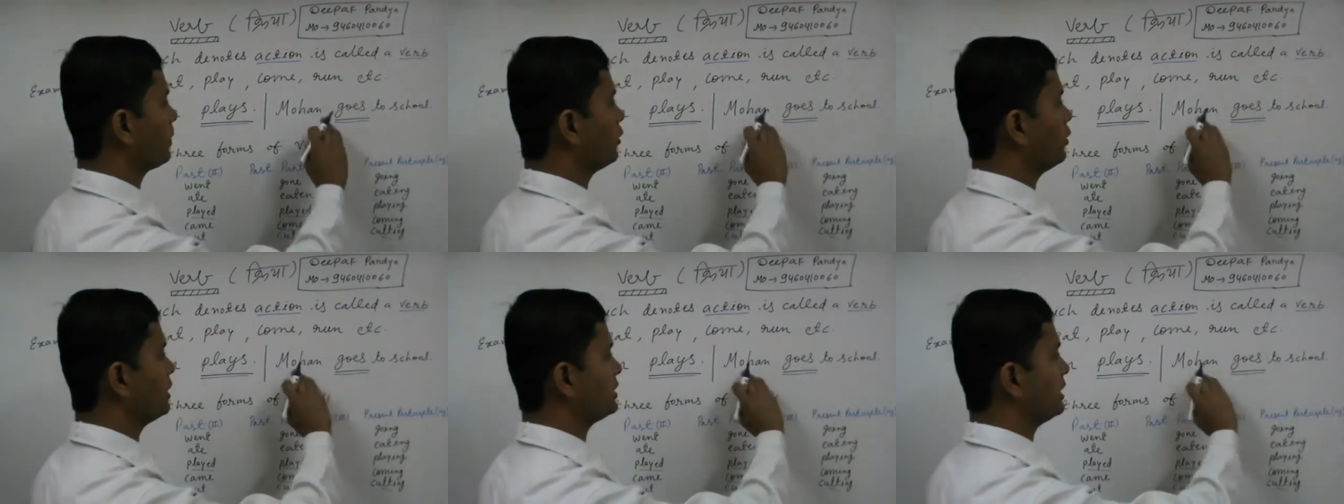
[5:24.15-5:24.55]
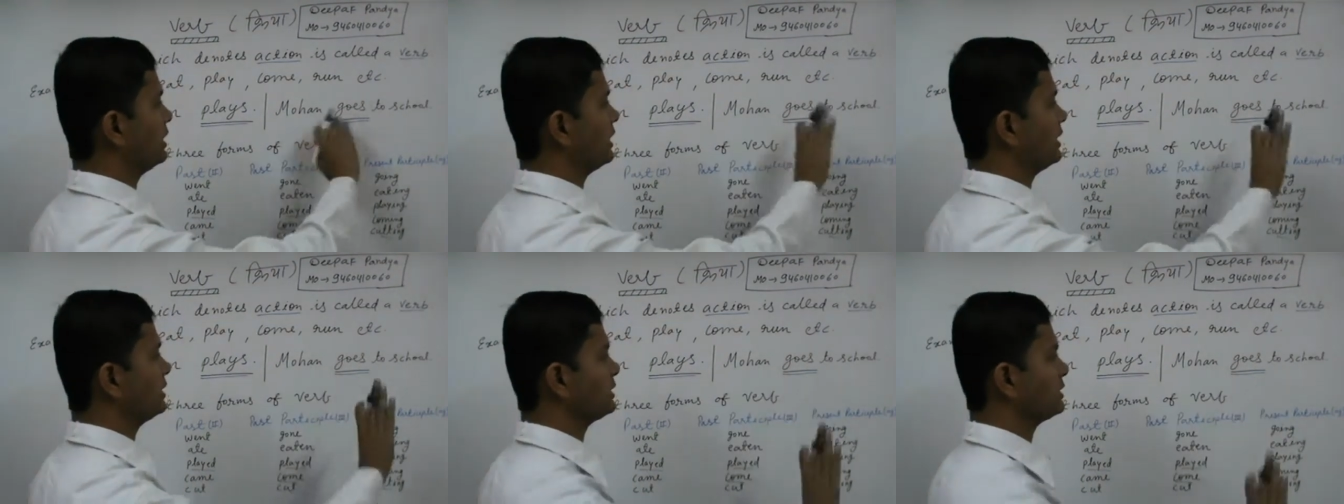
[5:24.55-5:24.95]
तो ये
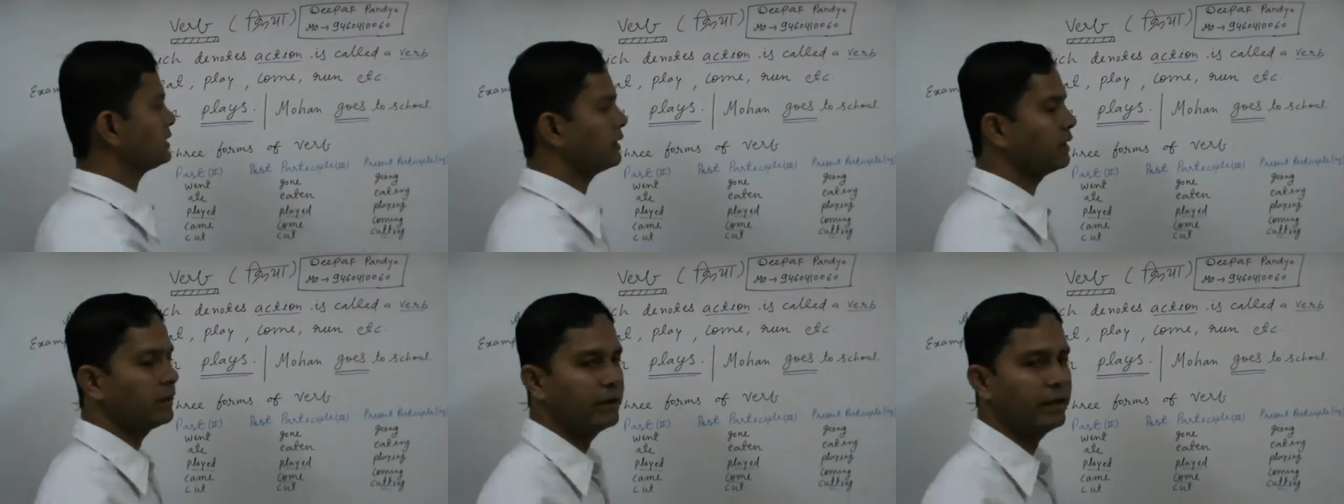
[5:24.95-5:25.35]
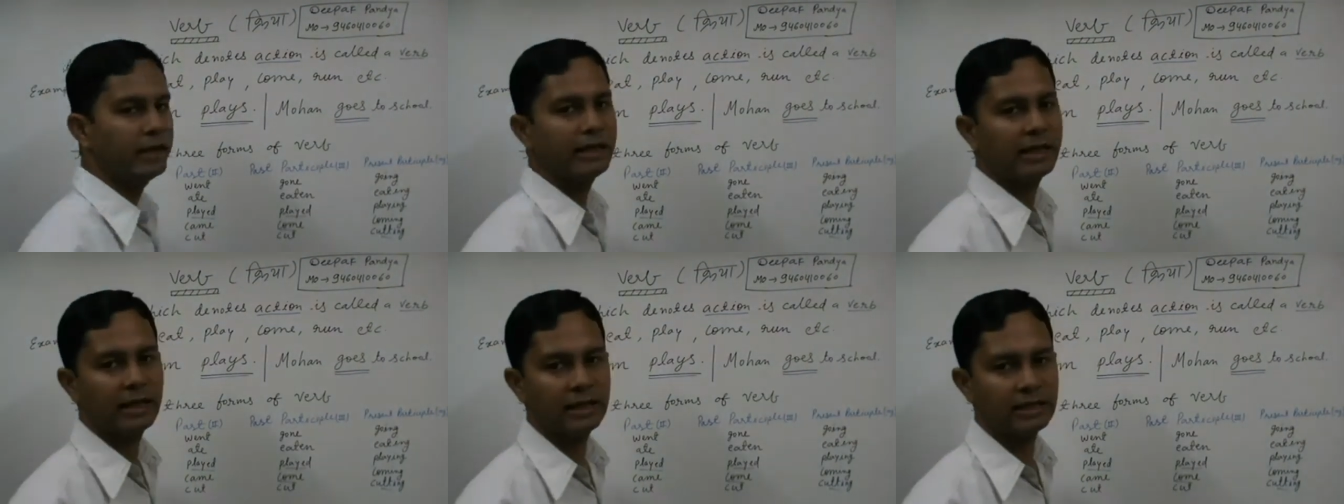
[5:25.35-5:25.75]
सेंटेंस
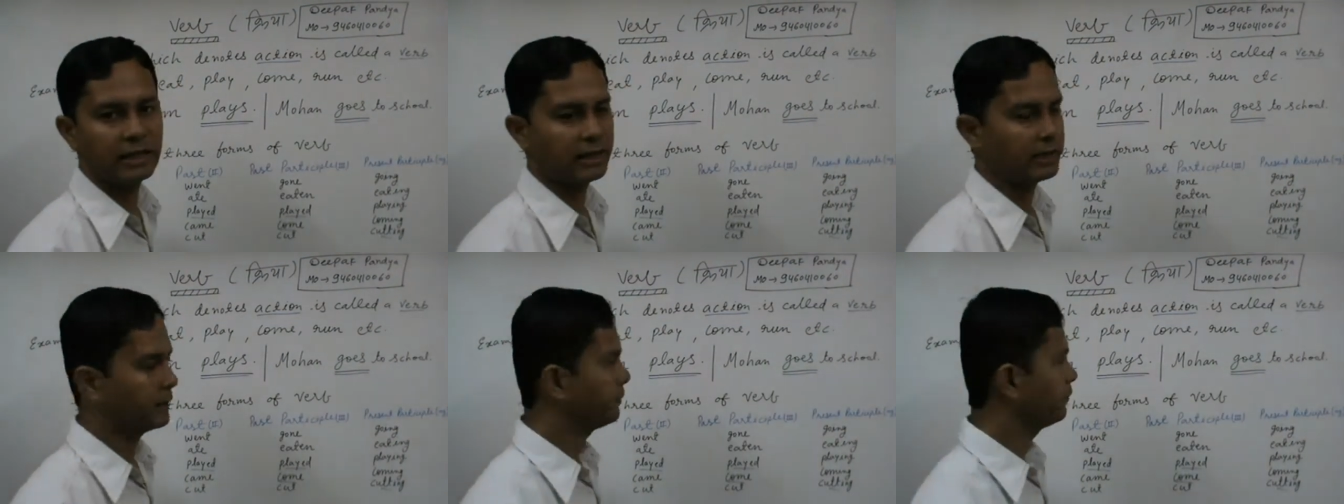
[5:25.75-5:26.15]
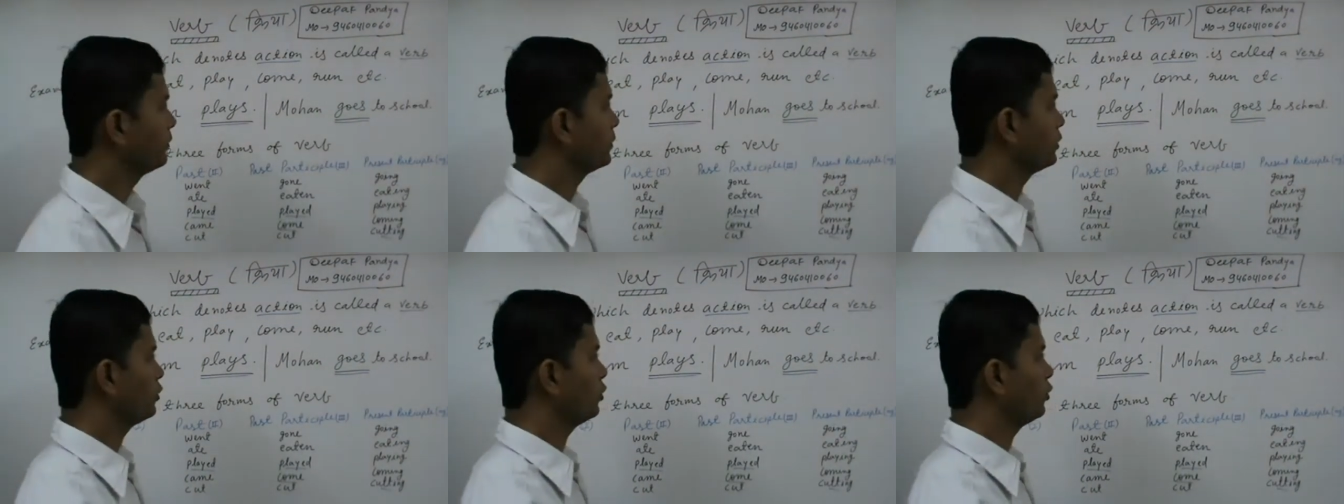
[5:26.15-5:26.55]
नहीं कहलाता है
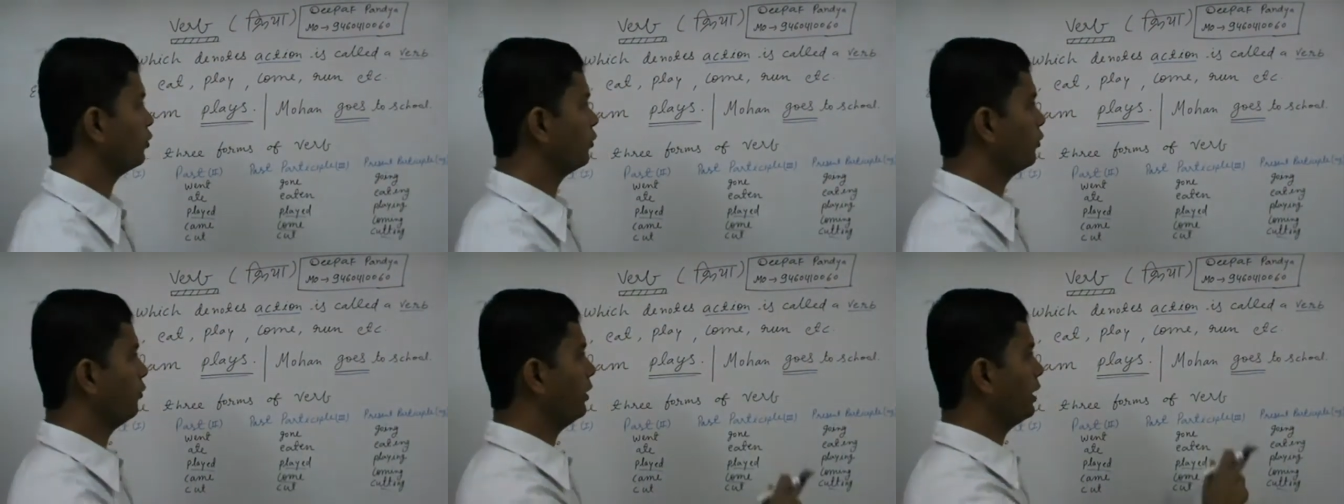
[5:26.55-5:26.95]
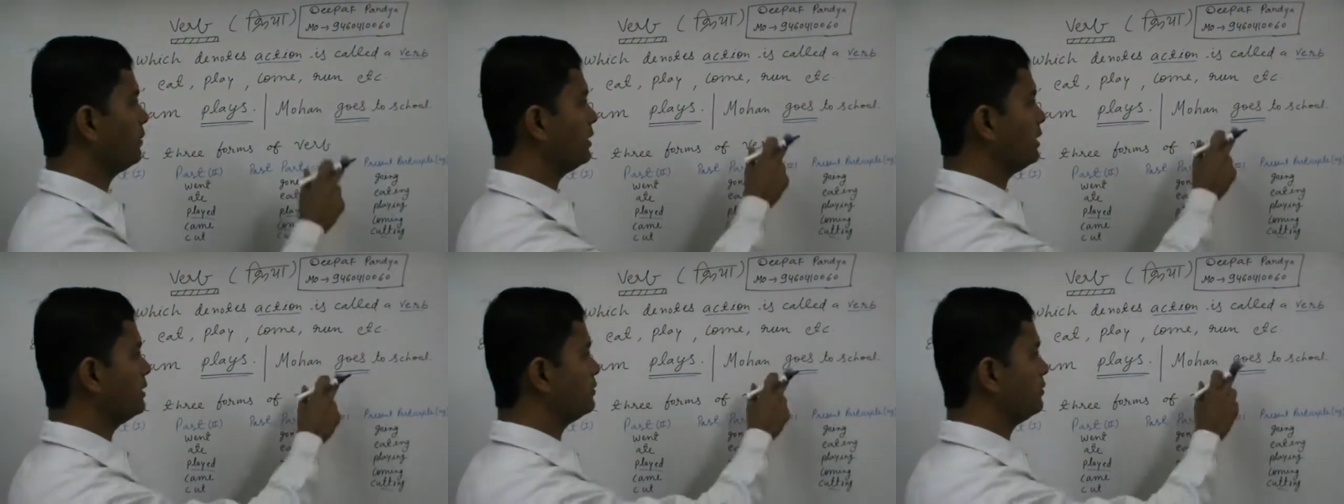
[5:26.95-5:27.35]
तो
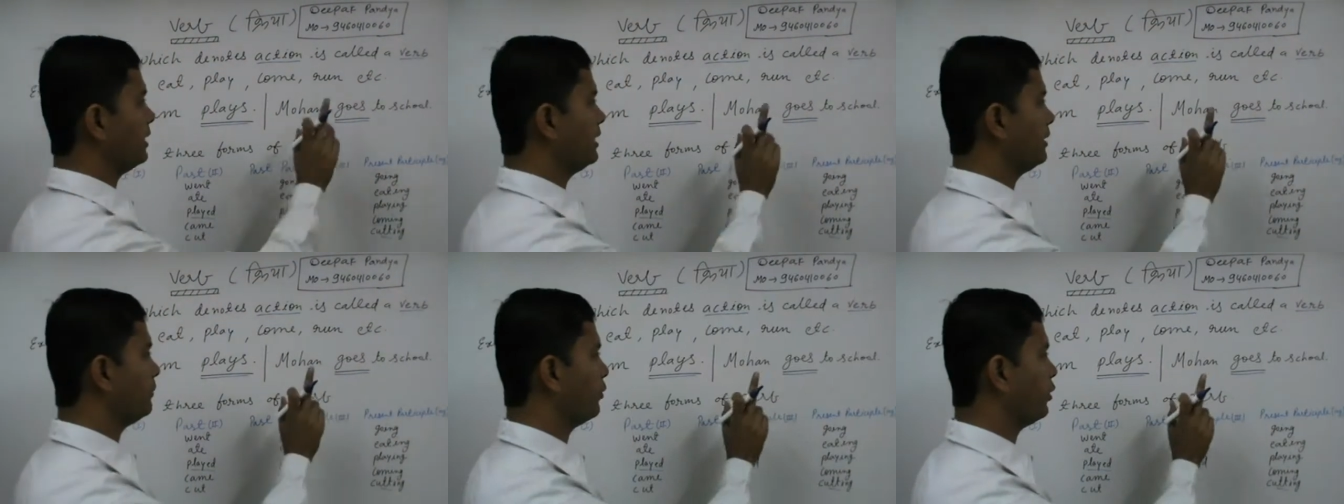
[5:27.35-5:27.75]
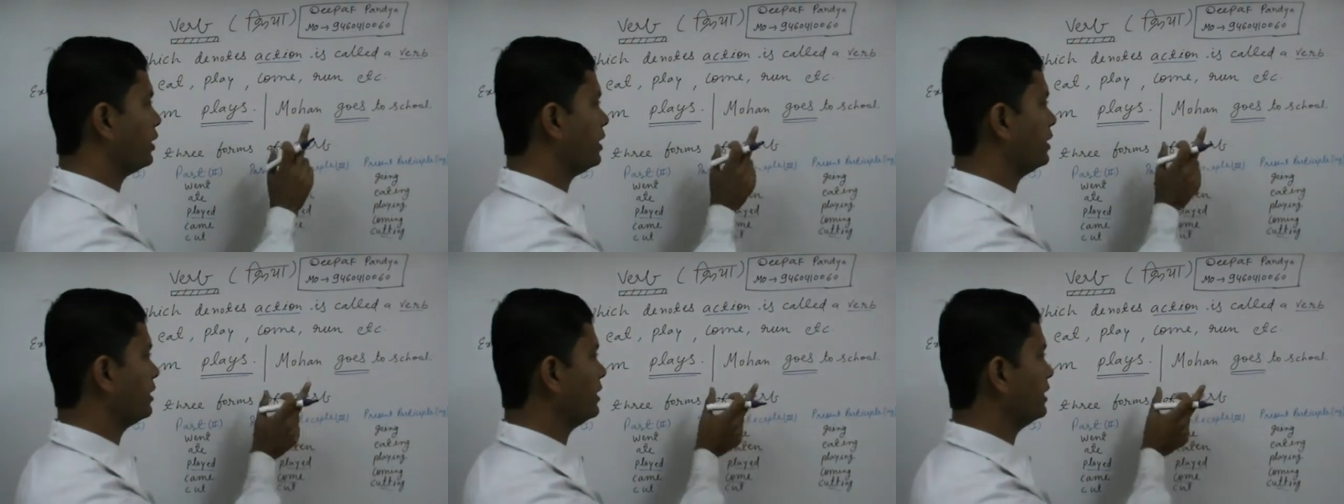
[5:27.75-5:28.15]
वर्ब इज वेरी
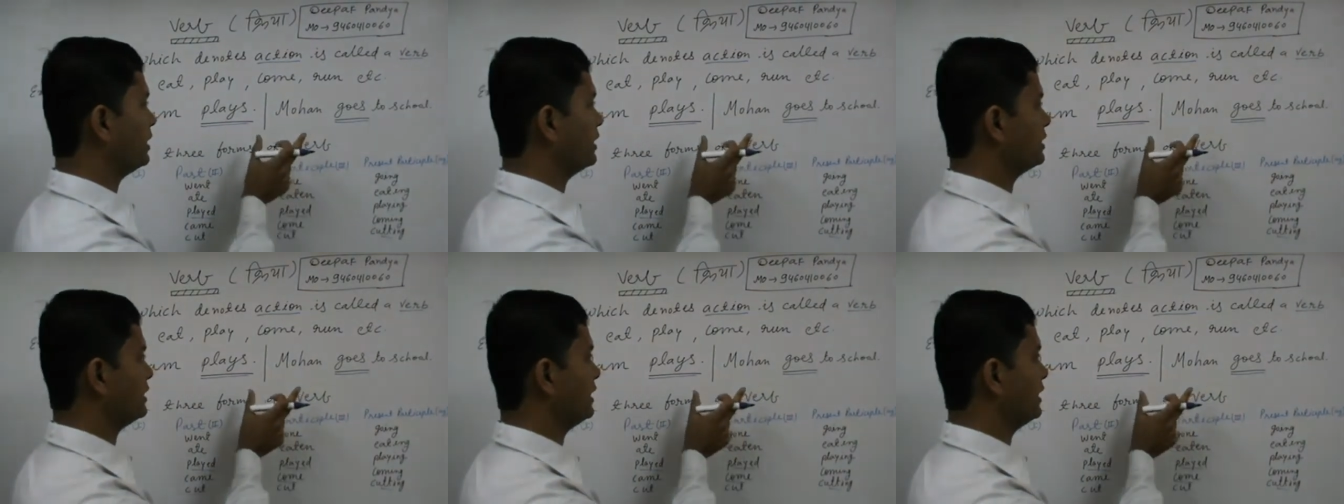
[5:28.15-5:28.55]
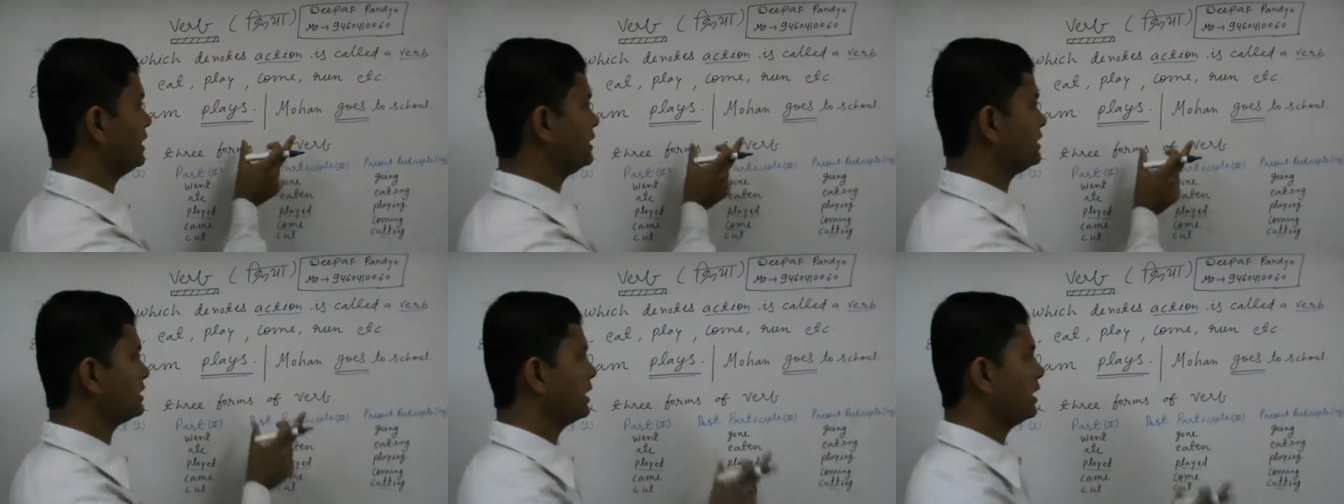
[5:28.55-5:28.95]
इंपॉर्टेंट थिंग इन ए
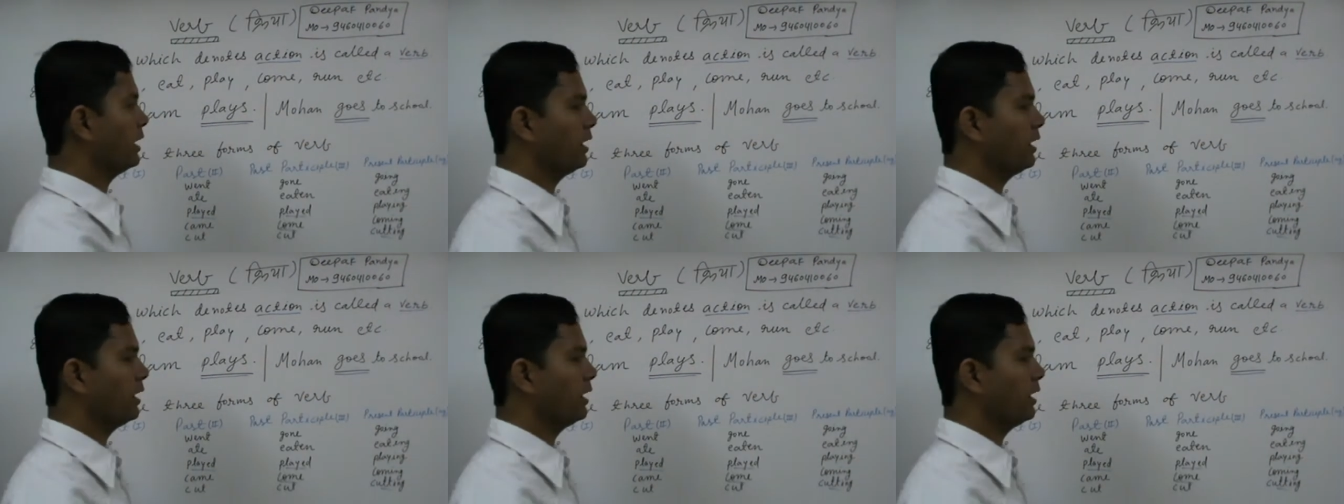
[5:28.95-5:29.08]
सेंटेंस